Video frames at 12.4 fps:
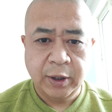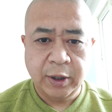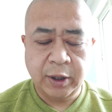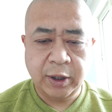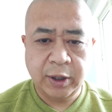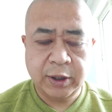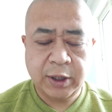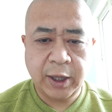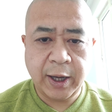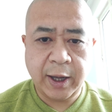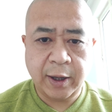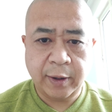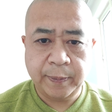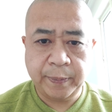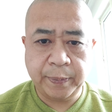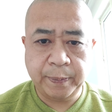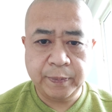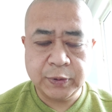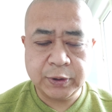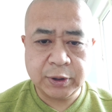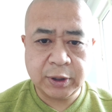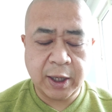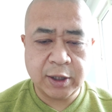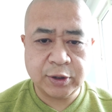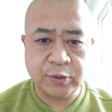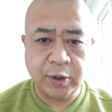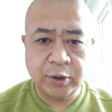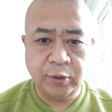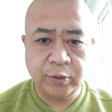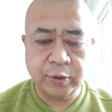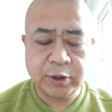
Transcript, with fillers: 呃，应该他左右